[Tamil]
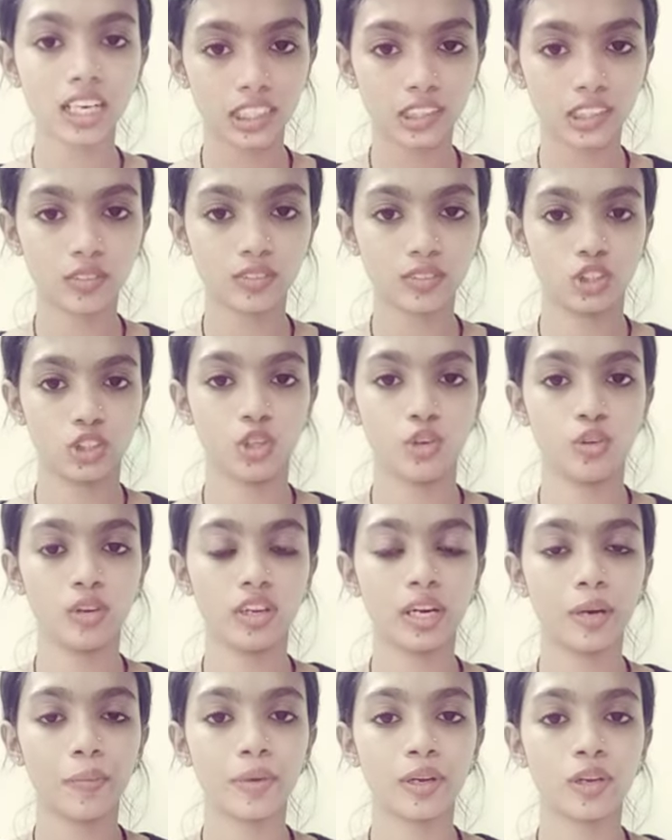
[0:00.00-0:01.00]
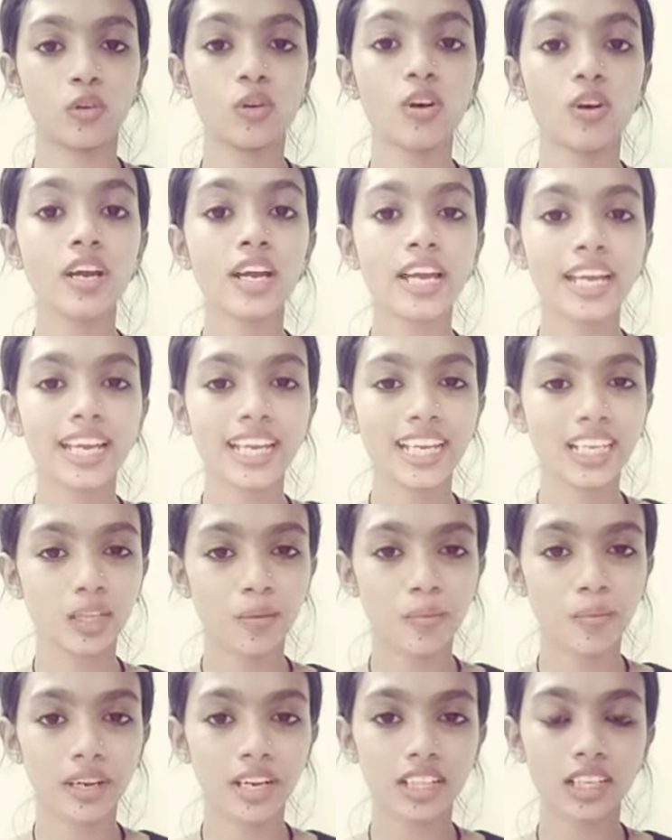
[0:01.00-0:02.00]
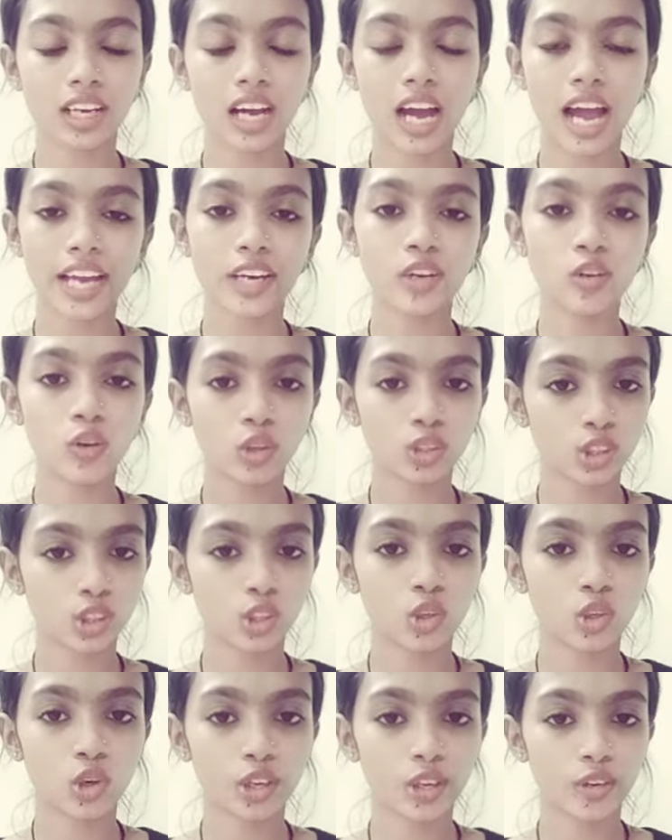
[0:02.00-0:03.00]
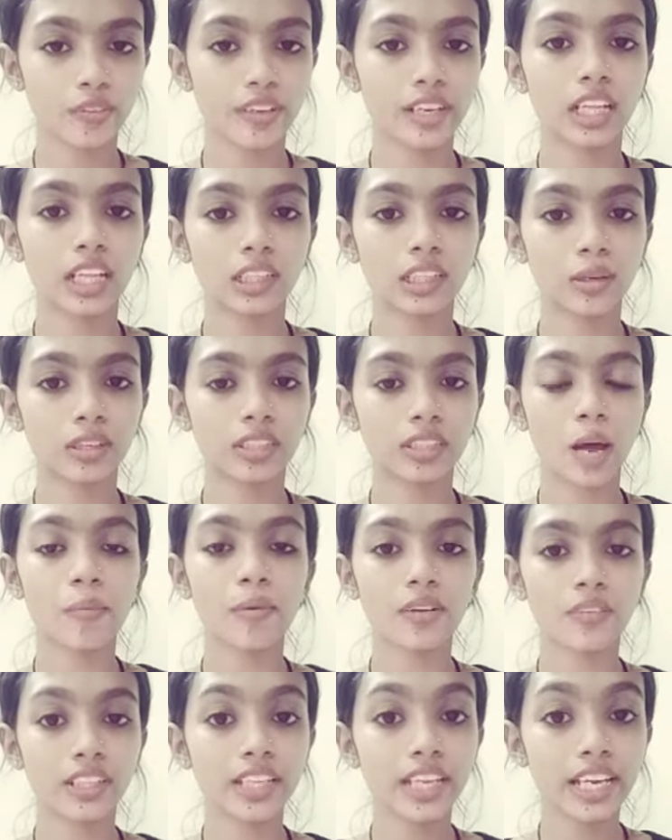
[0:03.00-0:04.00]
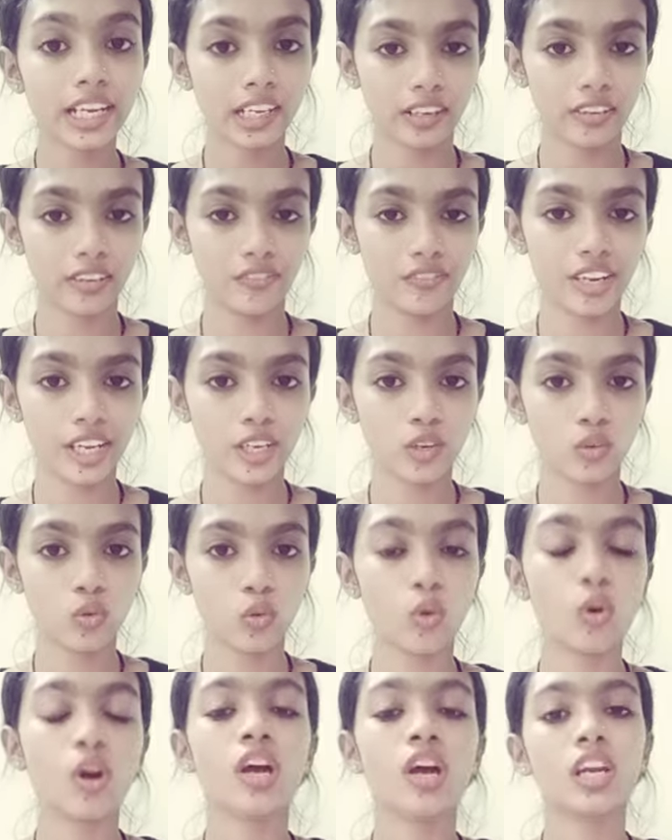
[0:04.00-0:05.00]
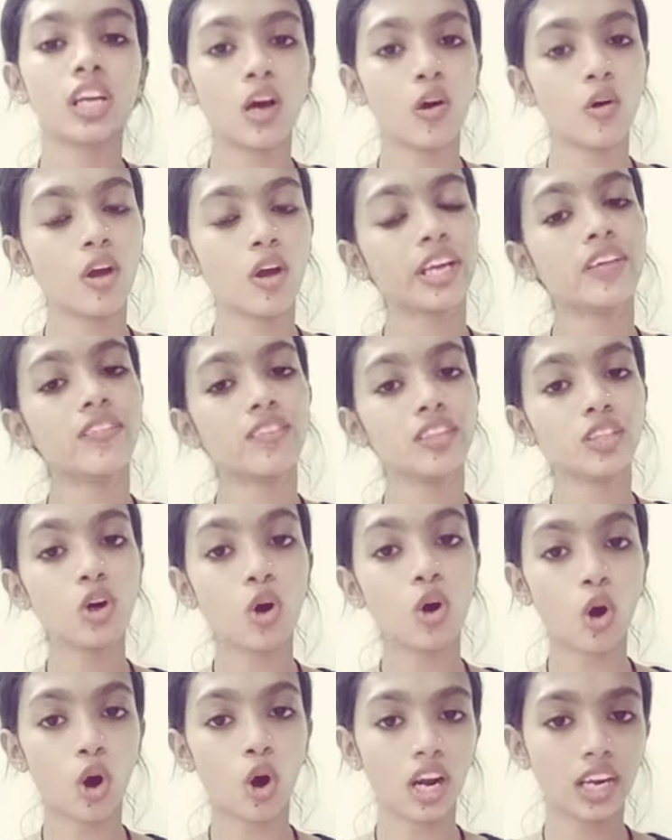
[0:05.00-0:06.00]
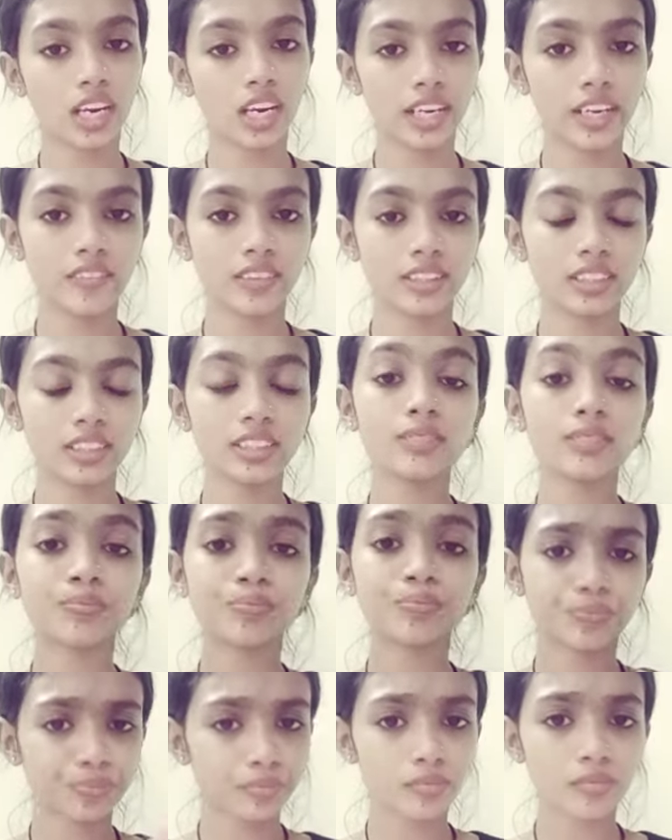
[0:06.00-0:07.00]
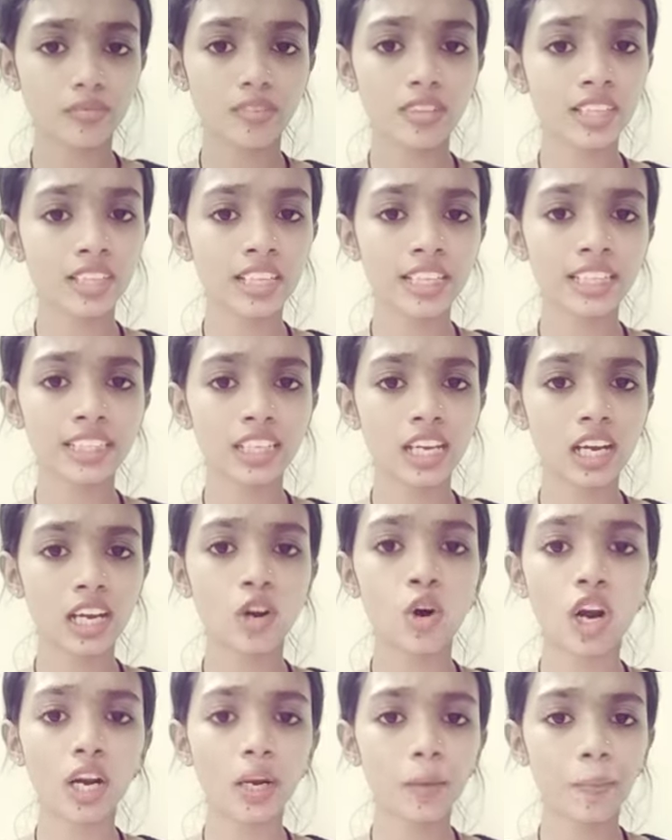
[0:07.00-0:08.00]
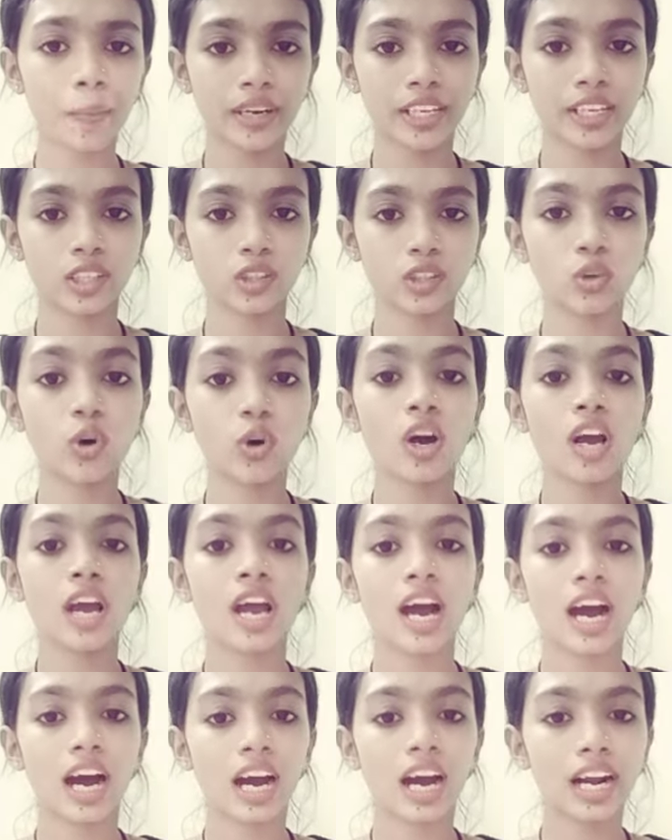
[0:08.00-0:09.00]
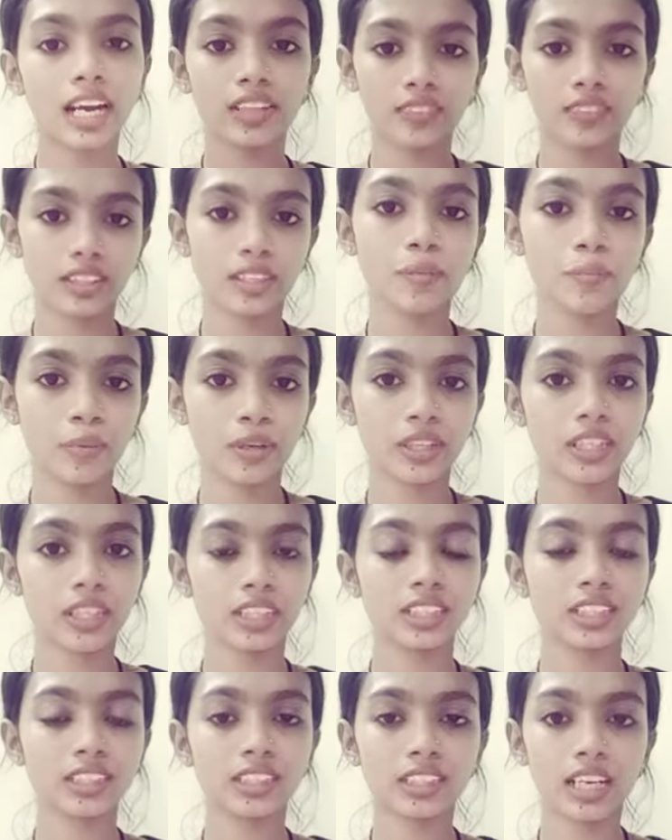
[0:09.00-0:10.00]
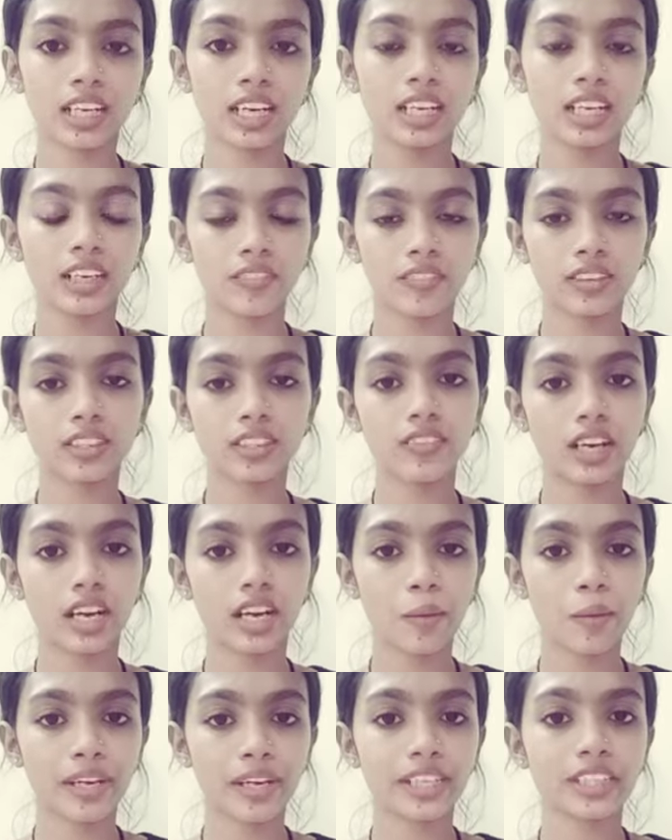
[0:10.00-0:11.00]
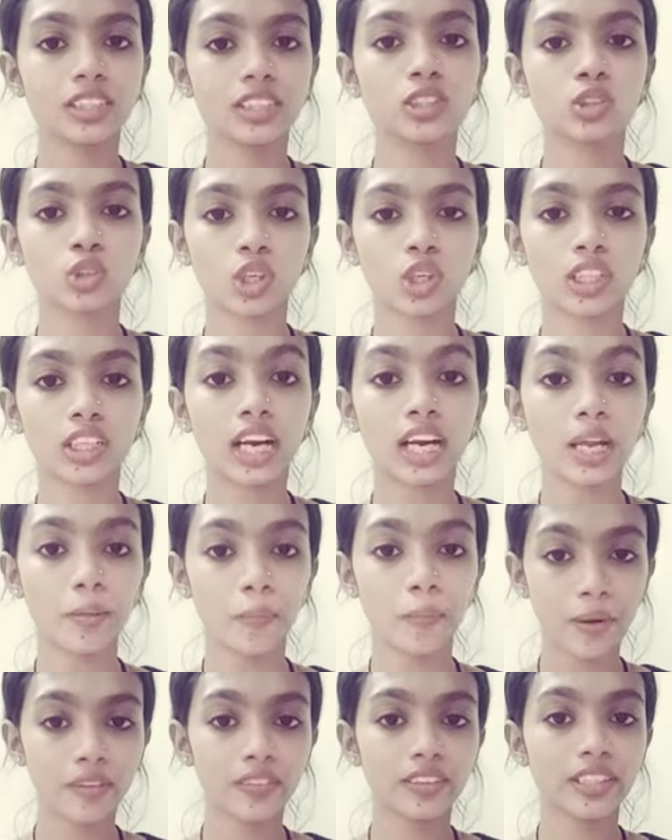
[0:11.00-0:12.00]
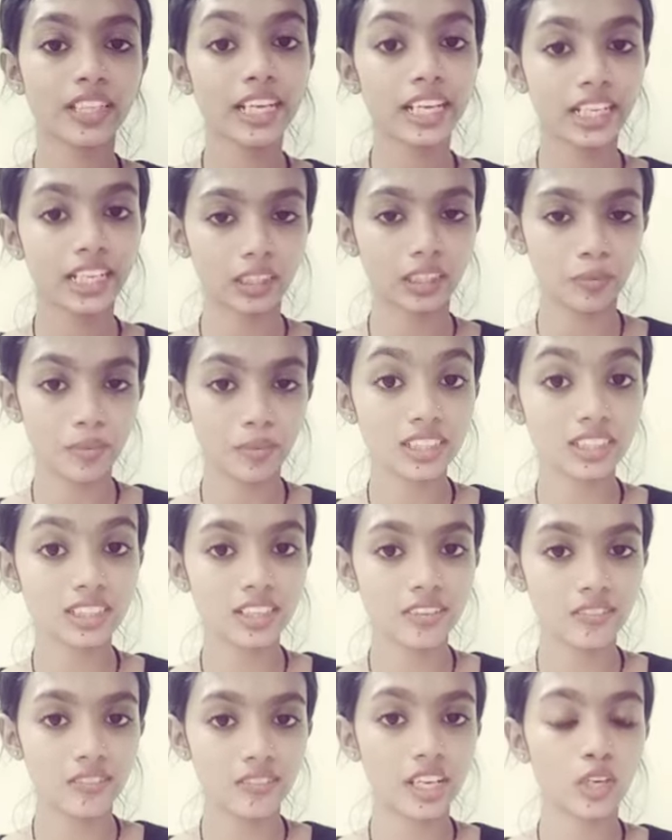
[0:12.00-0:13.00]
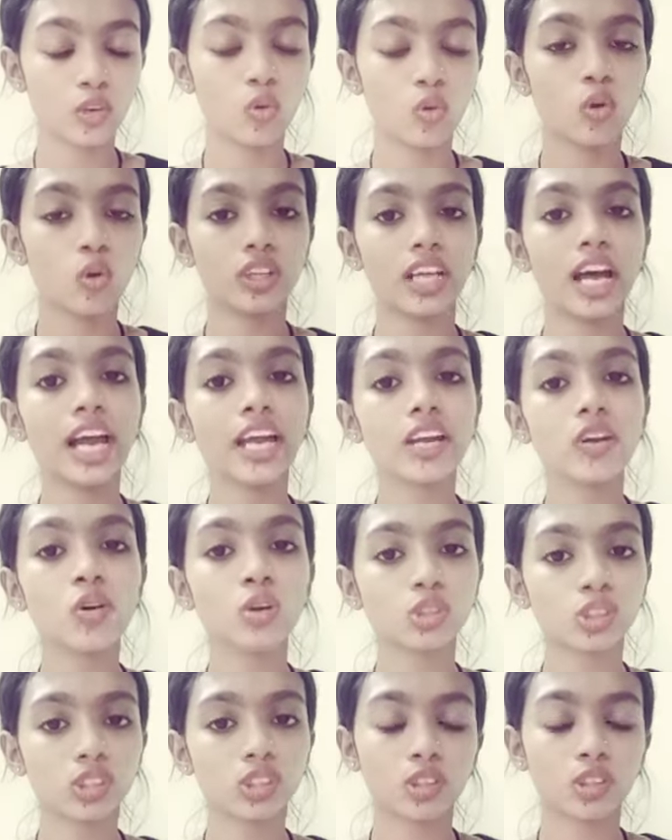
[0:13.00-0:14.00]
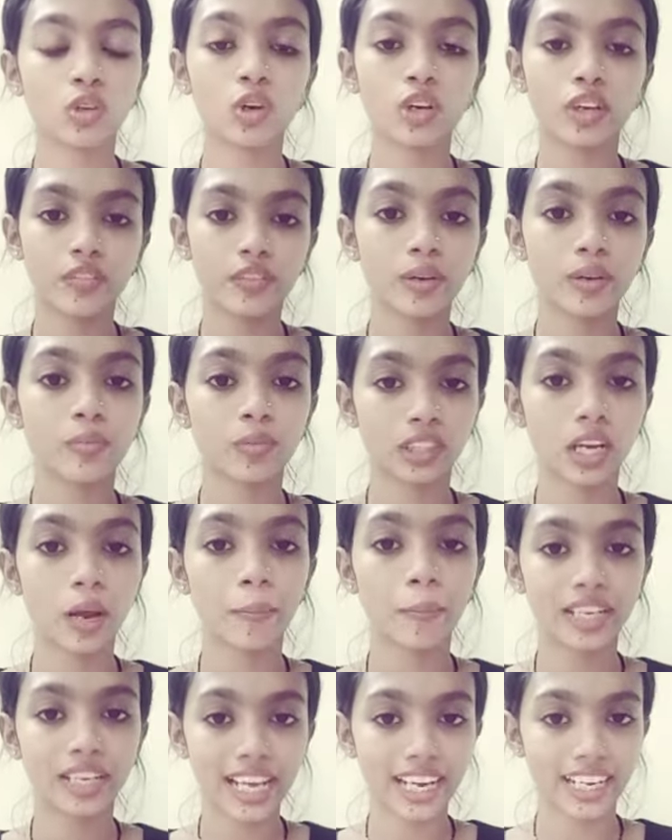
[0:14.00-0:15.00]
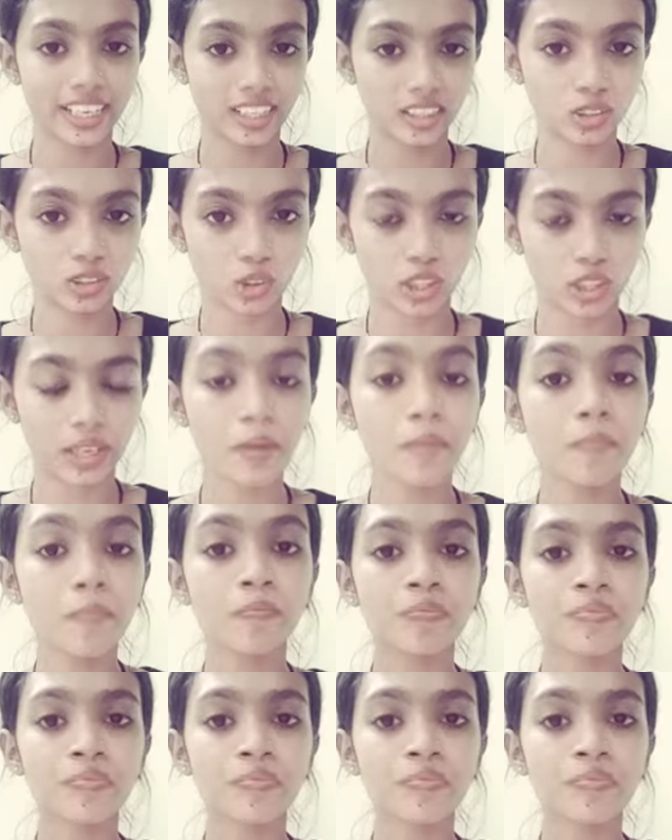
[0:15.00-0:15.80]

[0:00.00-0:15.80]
நடந்த விஷயம் இவங்க ரெண்டு பேருக்கும் இந்த மாதிரி அந்த ஹைட்ரோ ஹைட்ரோஆக்சிக்ளோரிக்வின் அந்த டேப்லெட் வந்து எங்களுக்கு வேணும் நான் உங்ககிட்ட வந்து ஆல்ரெடி வந்து இது நாங்கள் ஆர்டர் பண்ணியிருந்தோம் ஆனால் அது வந்து இப்போ இந்த டிசீஸ்னால வந்து வராமல் ஆயிடுச்சு ஸோ அதனால இப்போ வந்து எங்களுக்கு அந்த மெடிசன் வேணும் இந்த குளோரிக் வேணும் முதல்ல அப்படின்னா என்னன்னு சொல்லிடுறேன்